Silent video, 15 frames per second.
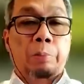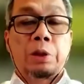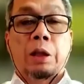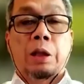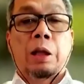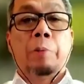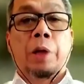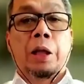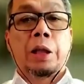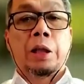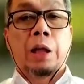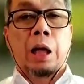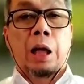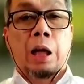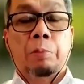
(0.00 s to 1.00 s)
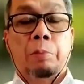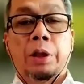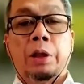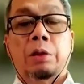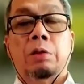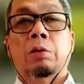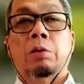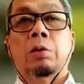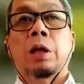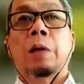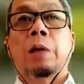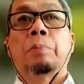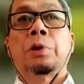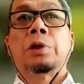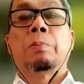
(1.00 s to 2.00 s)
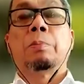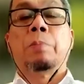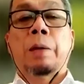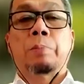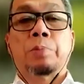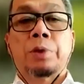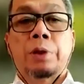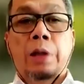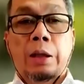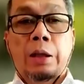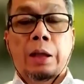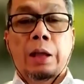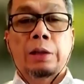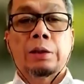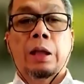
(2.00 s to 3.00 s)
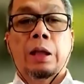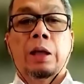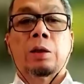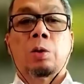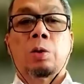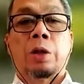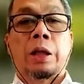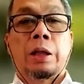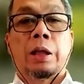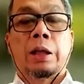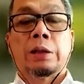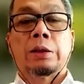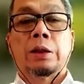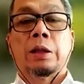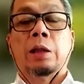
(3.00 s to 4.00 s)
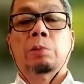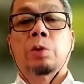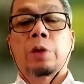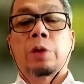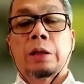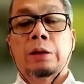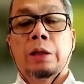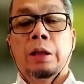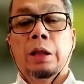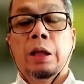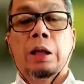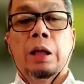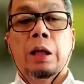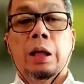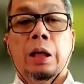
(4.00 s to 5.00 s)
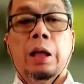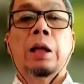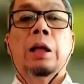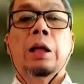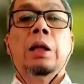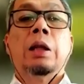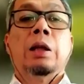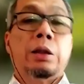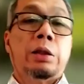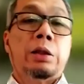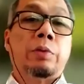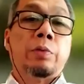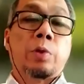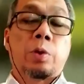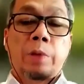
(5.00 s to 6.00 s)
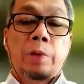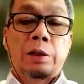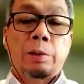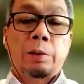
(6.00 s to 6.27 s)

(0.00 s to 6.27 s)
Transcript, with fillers: misalnya Amerika begitu dan penyebab stagnasi atau regresi demokrasi ini adalah disinformasi